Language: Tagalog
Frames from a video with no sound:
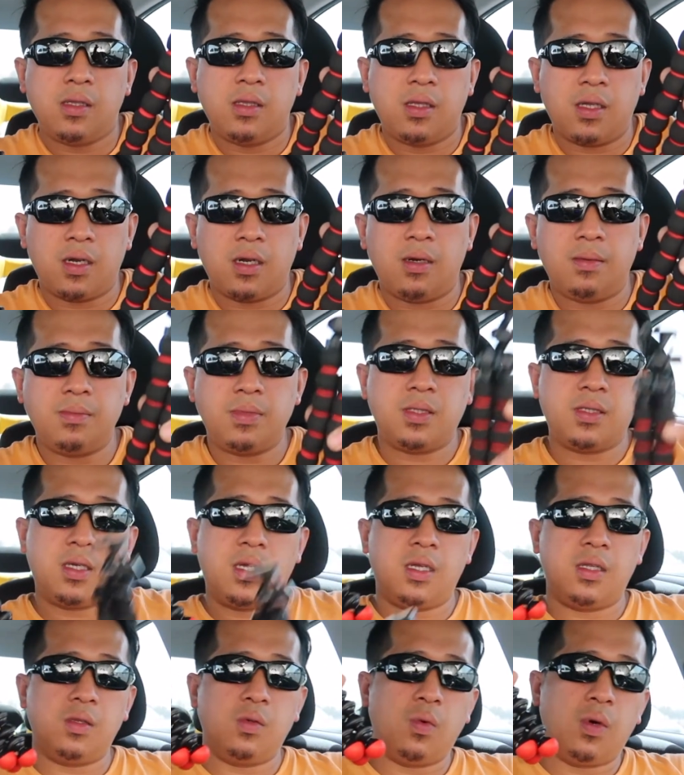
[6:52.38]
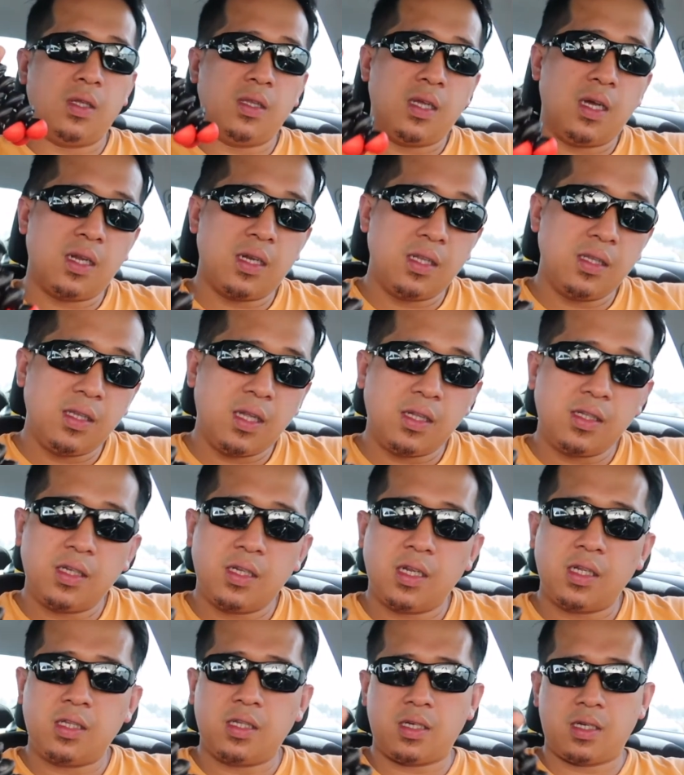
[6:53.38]
dirhams and
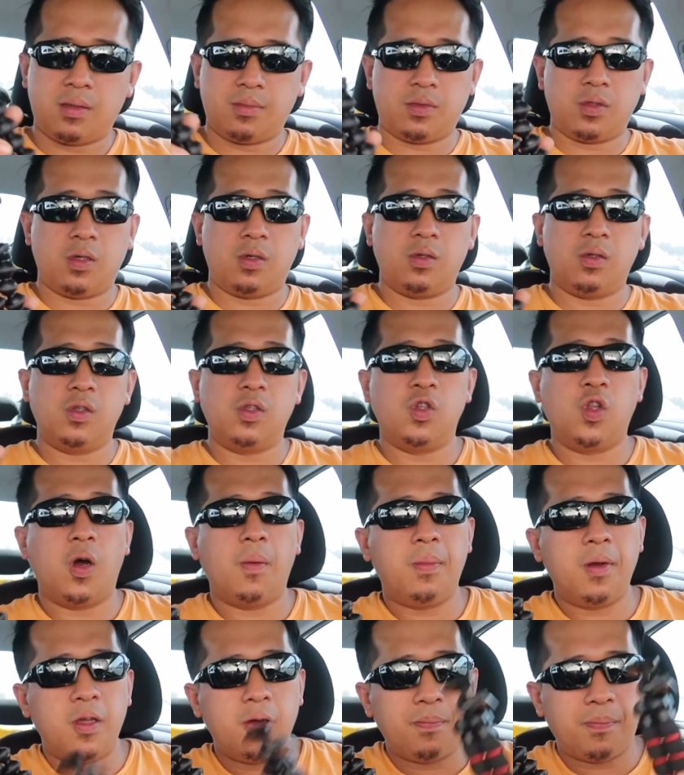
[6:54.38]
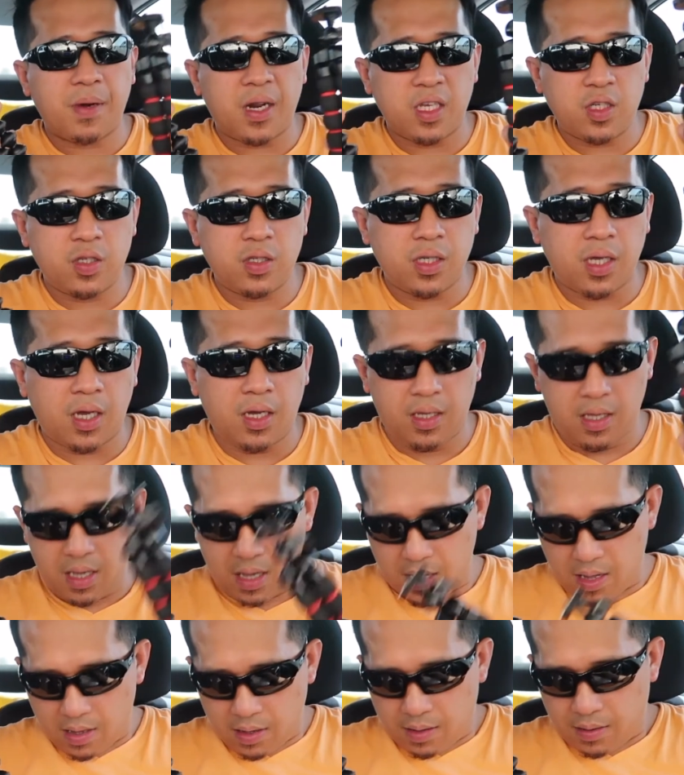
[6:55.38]
199 dirhams. So, doble yung presyo niya.
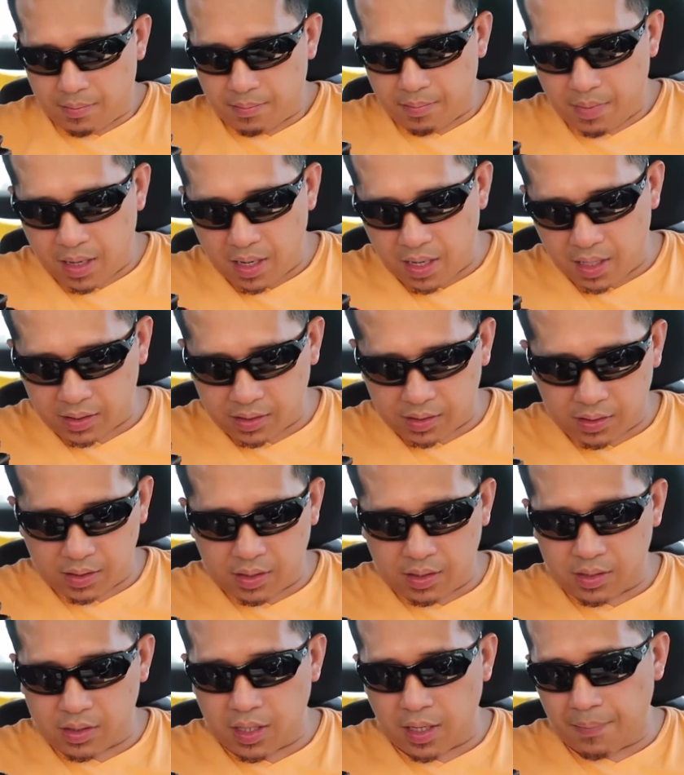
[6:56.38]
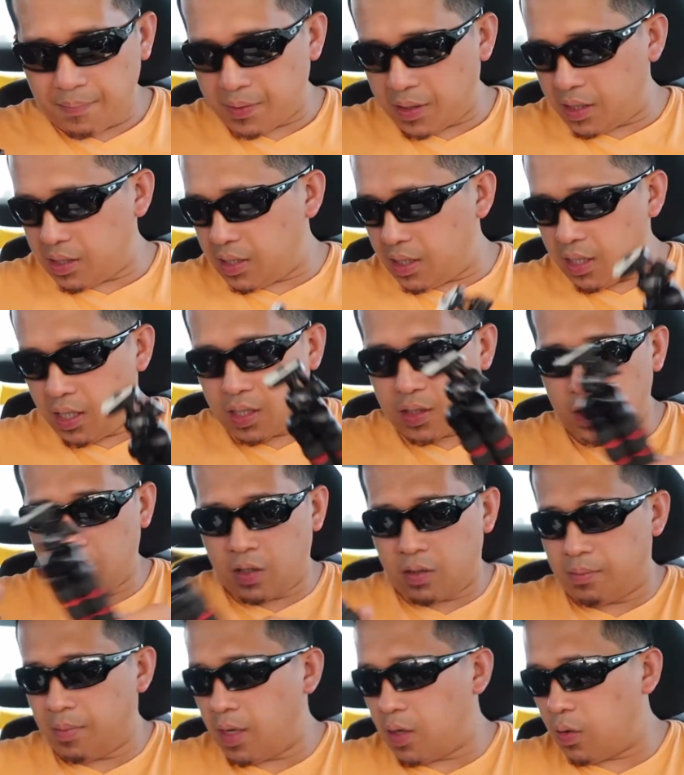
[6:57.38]
But, syempre hindi lang
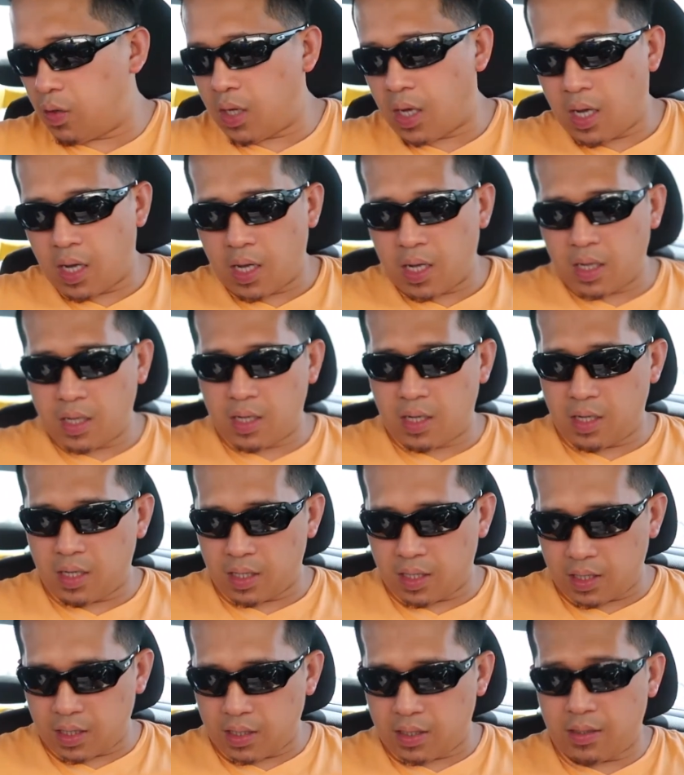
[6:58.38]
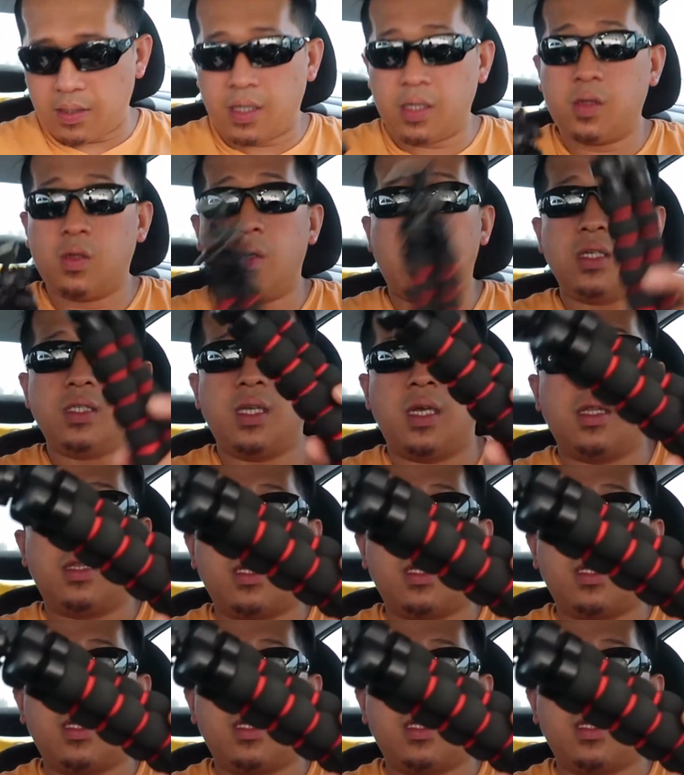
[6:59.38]
yon Meron kang, uh, ito kasi